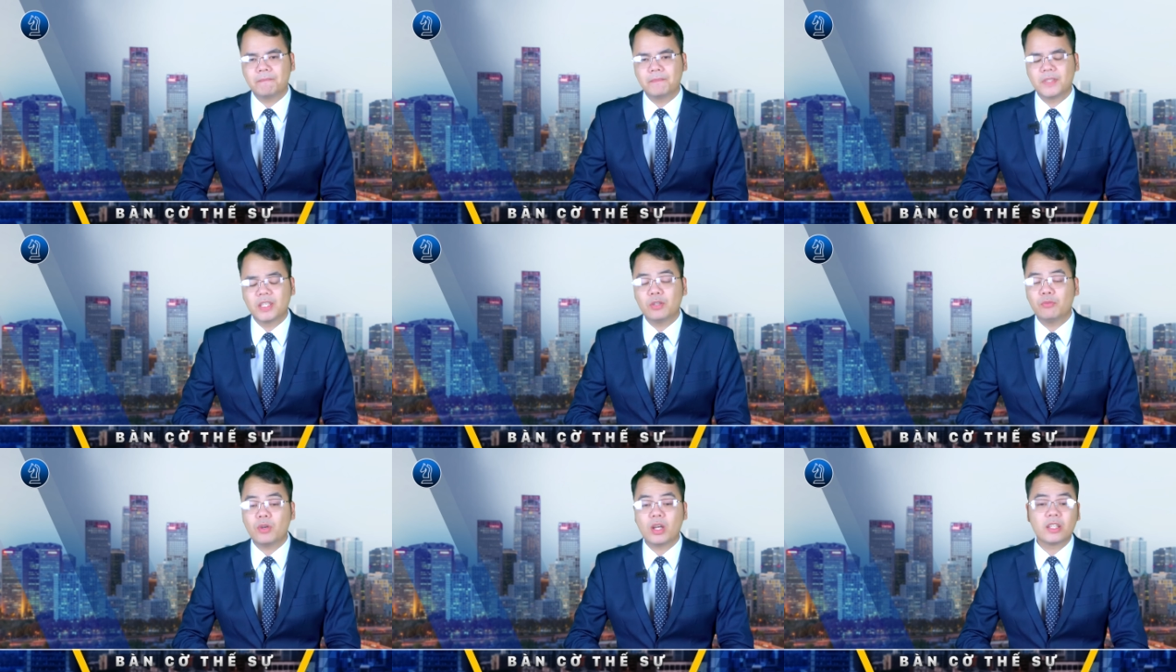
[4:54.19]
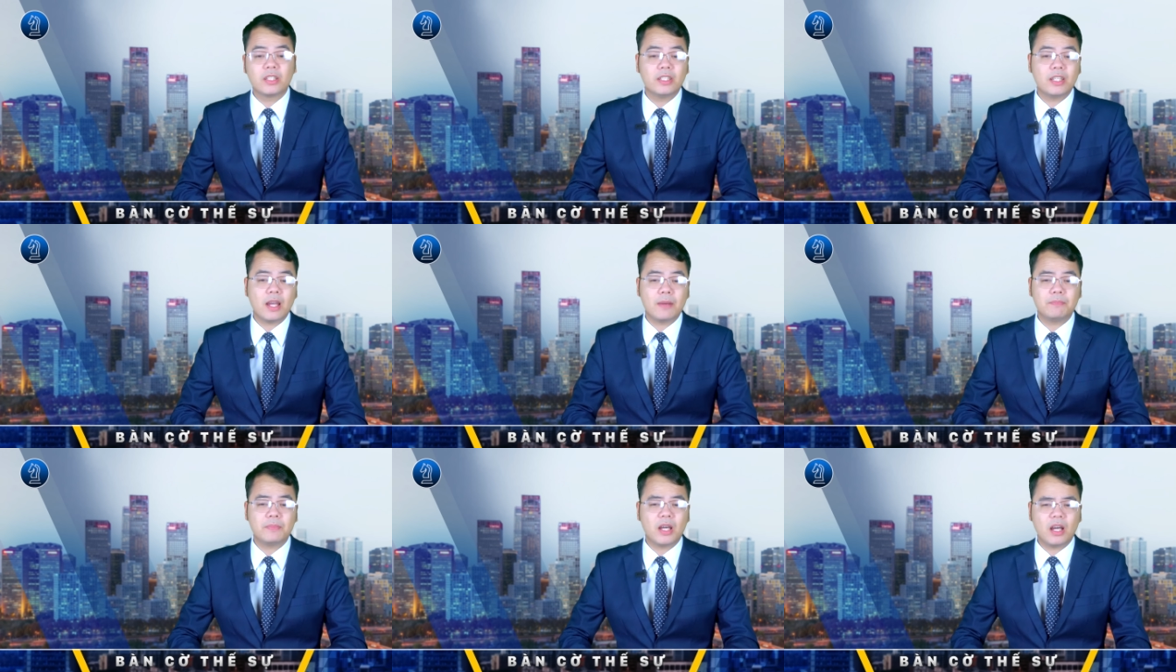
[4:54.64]
chính quyền
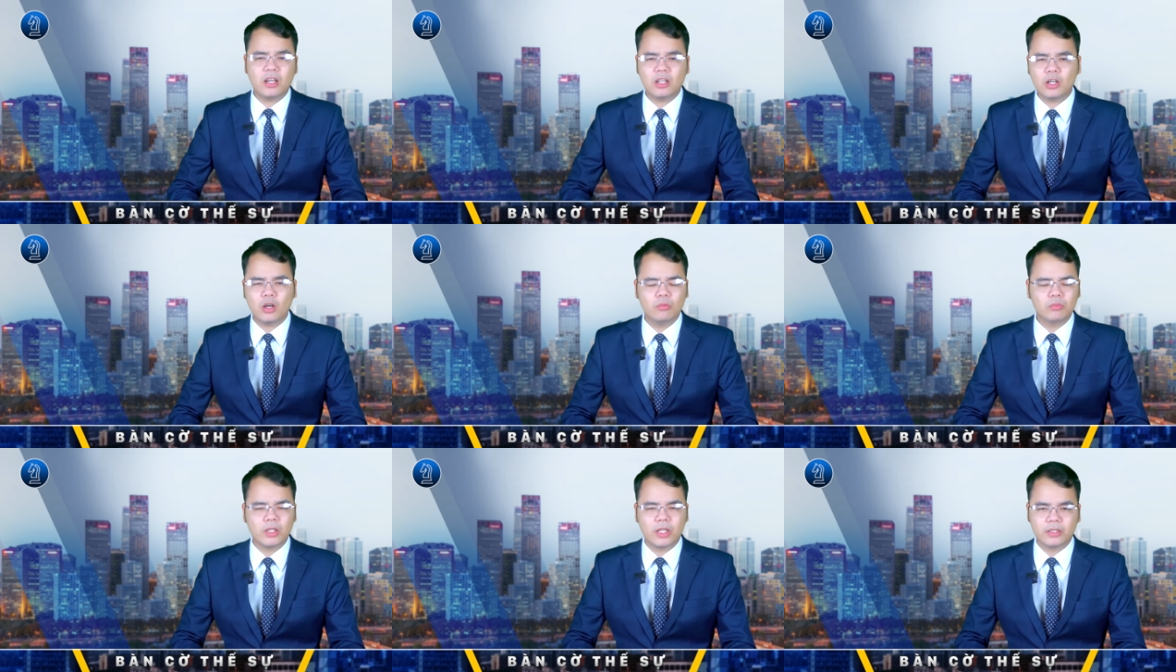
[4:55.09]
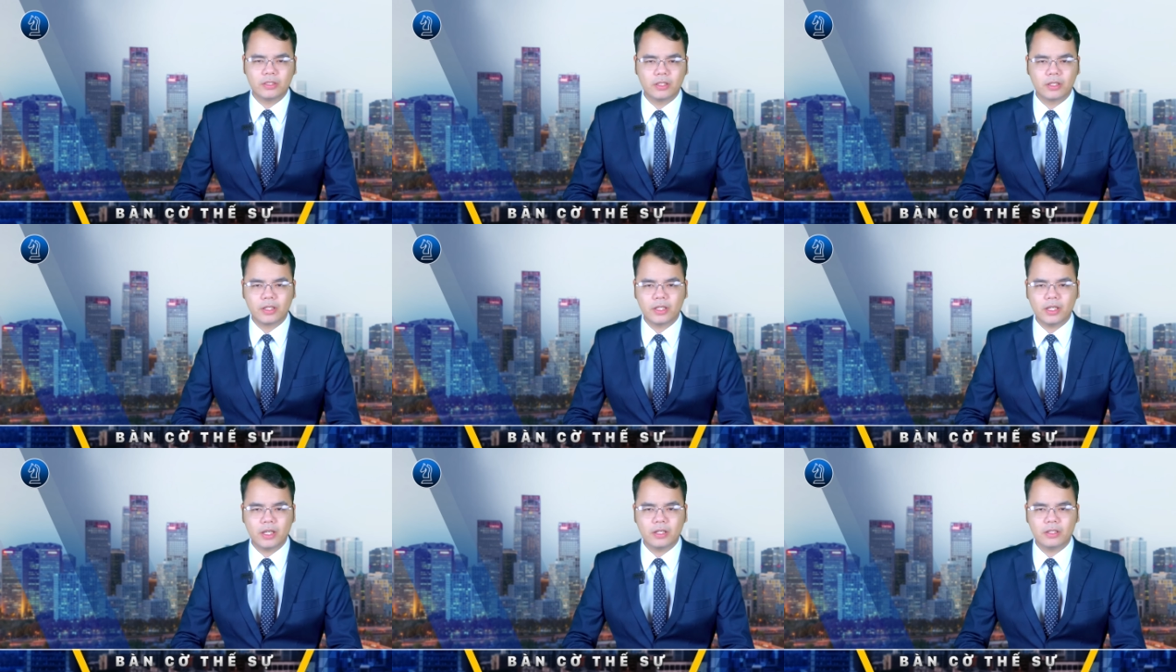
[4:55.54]
Kiev đã không thể
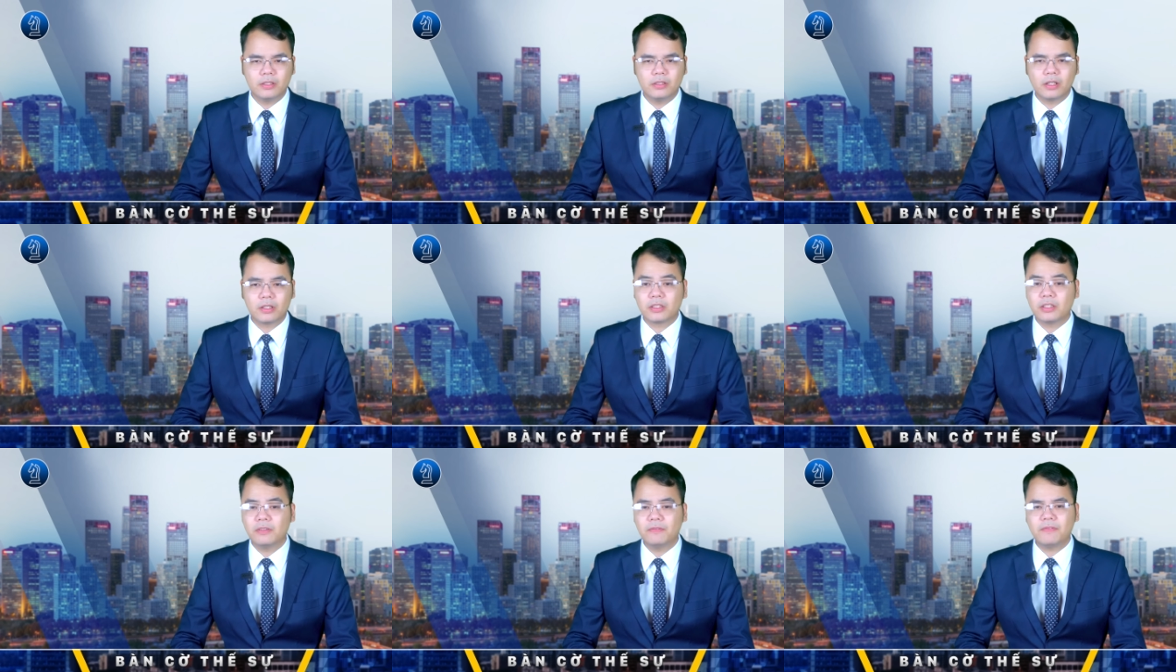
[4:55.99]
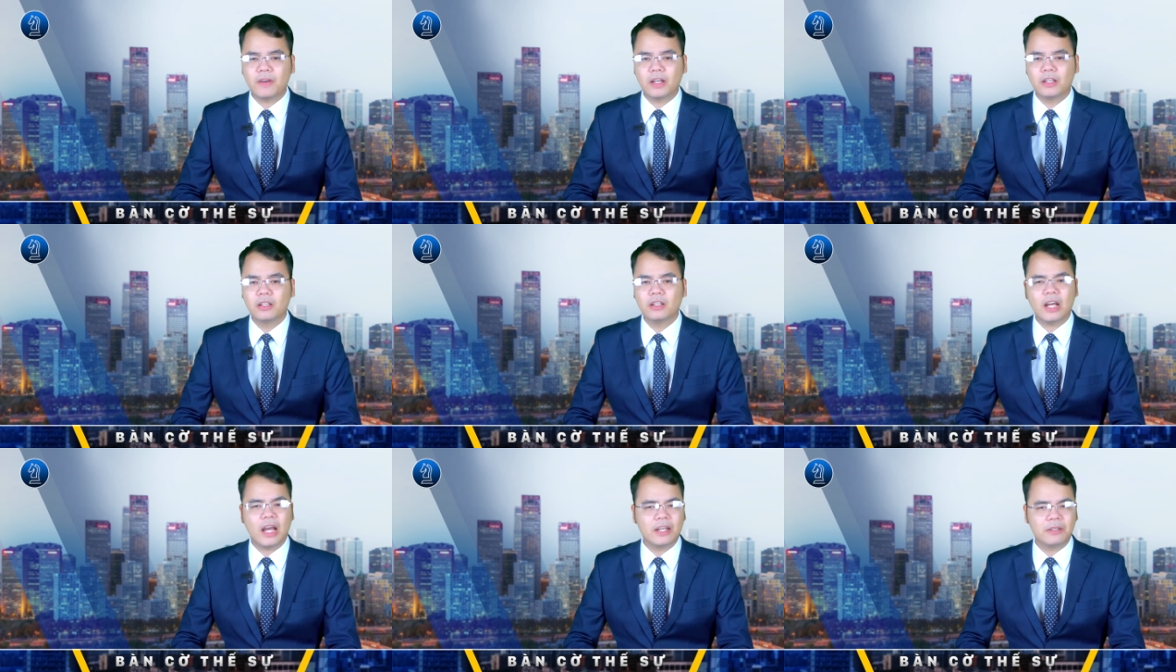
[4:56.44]
thực hiện được những phản
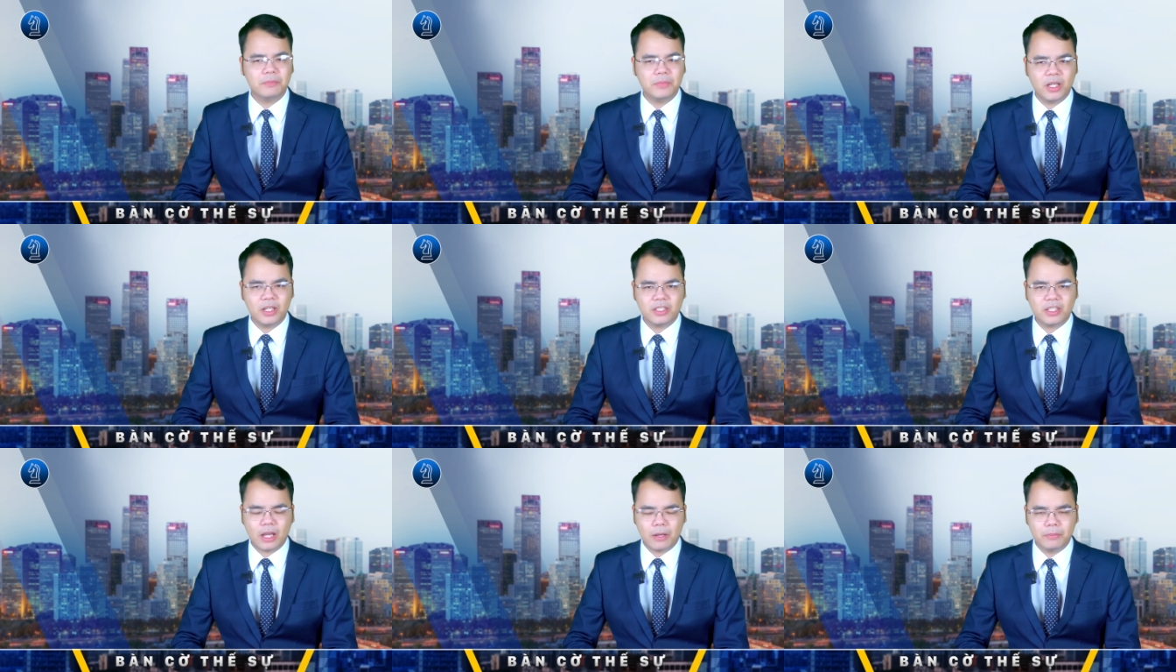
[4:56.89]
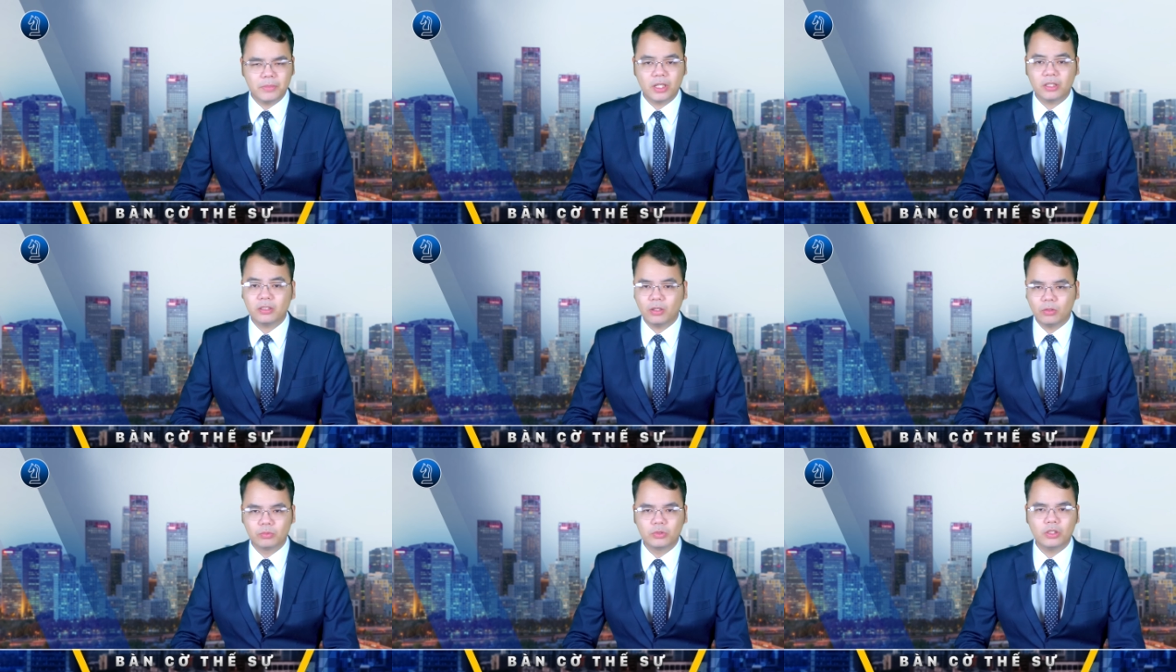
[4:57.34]
ứng ăn miếng trả
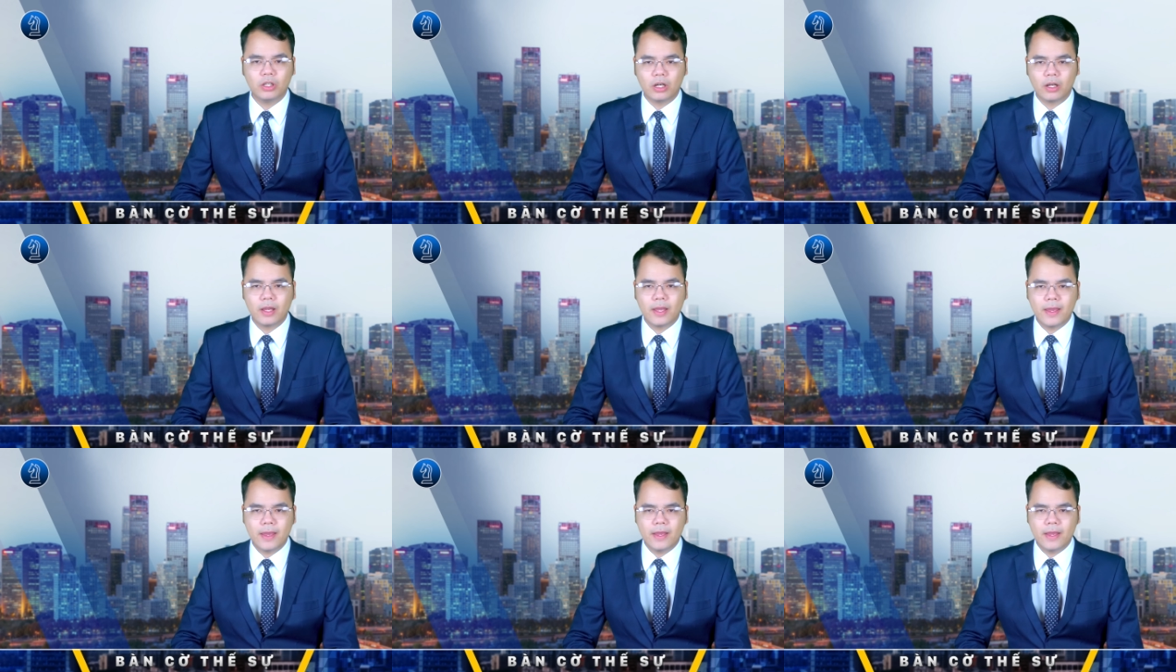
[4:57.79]
miếng thông thường